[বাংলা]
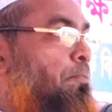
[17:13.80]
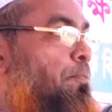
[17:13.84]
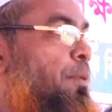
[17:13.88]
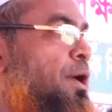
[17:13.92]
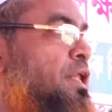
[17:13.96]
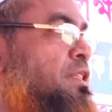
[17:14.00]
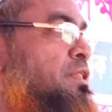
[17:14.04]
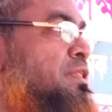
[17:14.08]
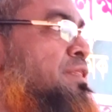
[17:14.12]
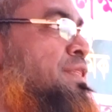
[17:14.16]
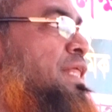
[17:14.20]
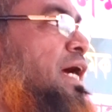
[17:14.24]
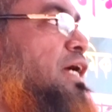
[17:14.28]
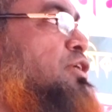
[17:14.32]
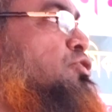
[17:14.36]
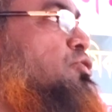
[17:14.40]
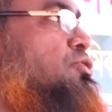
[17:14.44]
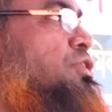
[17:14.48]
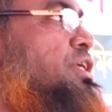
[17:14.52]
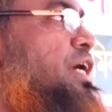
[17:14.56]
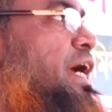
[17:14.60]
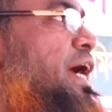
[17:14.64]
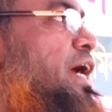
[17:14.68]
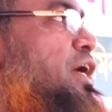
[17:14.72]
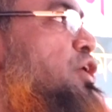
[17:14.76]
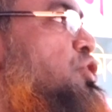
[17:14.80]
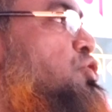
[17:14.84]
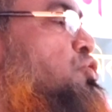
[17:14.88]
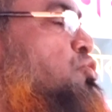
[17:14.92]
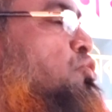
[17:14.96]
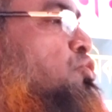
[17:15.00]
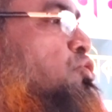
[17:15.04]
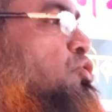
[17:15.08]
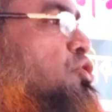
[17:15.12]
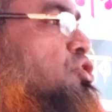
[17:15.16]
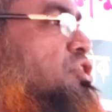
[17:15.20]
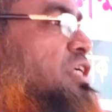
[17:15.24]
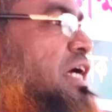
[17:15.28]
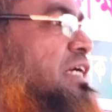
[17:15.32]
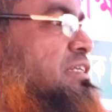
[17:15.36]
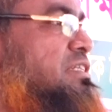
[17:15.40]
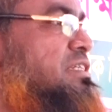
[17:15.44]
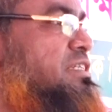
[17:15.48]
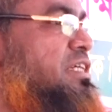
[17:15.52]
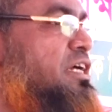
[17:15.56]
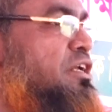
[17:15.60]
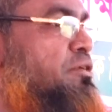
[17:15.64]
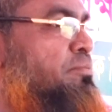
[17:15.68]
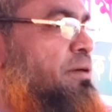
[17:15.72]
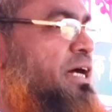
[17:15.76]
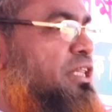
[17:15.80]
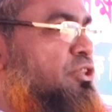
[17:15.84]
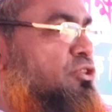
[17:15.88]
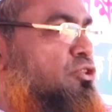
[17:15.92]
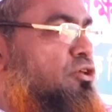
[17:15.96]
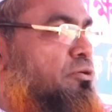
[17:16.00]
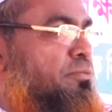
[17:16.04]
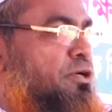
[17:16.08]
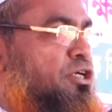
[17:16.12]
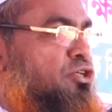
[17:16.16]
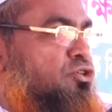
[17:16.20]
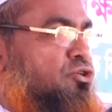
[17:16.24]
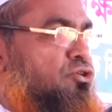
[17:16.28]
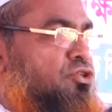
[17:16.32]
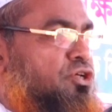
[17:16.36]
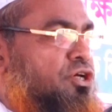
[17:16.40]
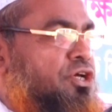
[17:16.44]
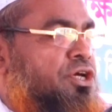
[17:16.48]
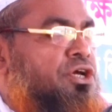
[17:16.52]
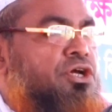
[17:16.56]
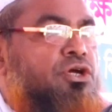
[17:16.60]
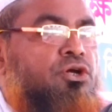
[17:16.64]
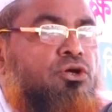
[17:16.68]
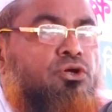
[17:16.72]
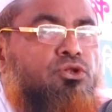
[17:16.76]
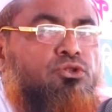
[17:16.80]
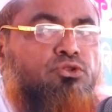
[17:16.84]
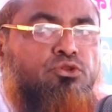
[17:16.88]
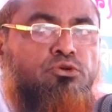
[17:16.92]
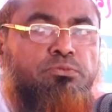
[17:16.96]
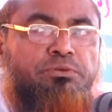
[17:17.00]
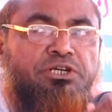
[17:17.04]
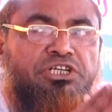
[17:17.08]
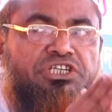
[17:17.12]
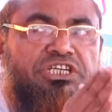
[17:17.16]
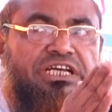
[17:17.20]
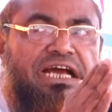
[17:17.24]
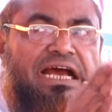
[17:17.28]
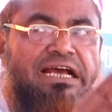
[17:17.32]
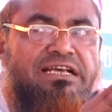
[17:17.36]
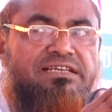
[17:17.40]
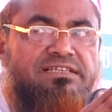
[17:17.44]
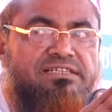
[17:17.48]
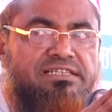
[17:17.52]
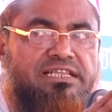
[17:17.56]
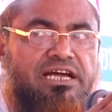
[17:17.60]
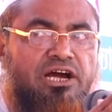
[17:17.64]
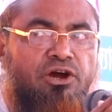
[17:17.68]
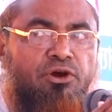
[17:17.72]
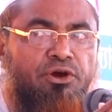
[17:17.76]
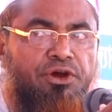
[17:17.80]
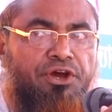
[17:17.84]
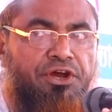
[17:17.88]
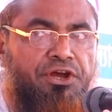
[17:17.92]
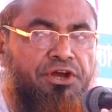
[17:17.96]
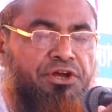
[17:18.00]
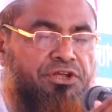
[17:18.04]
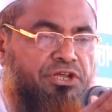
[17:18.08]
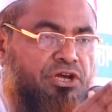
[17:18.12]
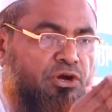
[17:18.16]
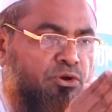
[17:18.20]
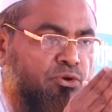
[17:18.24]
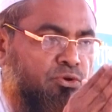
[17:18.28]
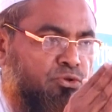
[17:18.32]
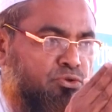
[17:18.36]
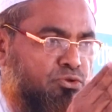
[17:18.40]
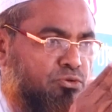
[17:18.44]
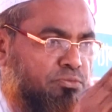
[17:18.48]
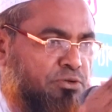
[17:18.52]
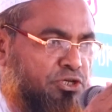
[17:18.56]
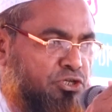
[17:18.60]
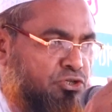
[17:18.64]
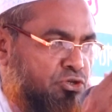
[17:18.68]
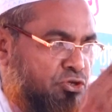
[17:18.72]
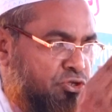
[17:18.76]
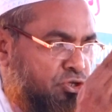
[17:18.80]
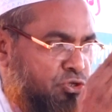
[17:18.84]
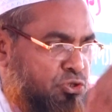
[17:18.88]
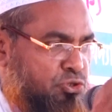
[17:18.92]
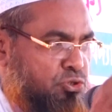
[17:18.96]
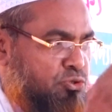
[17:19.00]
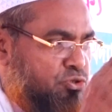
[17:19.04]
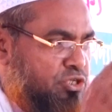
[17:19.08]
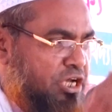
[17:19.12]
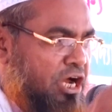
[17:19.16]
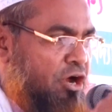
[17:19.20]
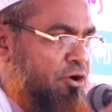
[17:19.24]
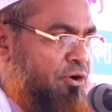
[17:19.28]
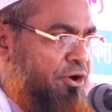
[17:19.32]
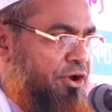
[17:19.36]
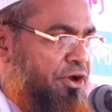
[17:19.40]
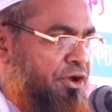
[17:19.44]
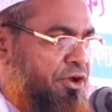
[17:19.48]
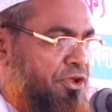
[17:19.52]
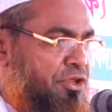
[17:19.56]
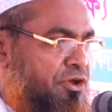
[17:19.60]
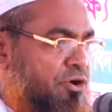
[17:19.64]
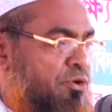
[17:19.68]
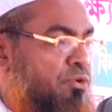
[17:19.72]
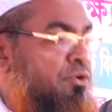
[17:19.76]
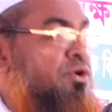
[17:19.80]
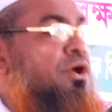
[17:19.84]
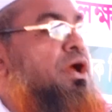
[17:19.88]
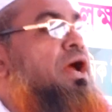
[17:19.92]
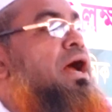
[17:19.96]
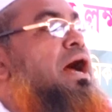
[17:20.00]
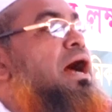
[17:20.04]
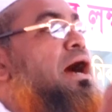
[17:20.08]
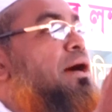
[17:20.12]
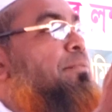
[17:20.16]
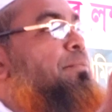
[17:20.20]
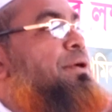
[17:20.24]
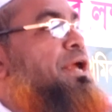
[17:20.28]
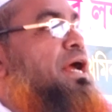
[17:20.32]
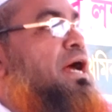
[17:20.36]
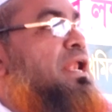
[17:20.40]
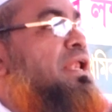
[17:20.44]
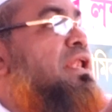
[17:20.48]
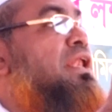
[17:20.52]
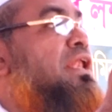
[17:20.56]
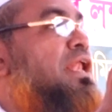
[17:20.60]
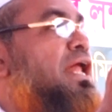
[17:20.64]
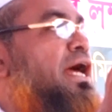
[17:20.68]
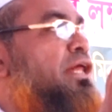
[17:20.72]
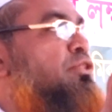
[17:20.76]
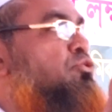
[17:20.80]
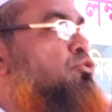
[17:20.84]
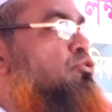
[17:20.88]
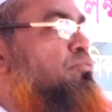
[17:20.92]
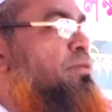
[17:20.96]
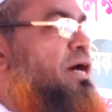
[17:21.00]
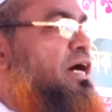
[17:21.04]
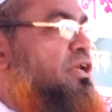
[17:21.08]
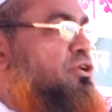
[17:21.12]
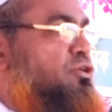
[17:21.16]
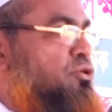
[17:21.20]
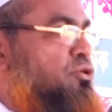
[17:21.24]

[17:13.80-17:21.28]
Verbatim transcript: বন্দা যদি এই ছোট শাস্তির মাধ্যমে যদি তুমি সাইস্তা হয়ে যাও তুমি যদি সোজা হয়ে যাও আমি আল্লাহ তোমার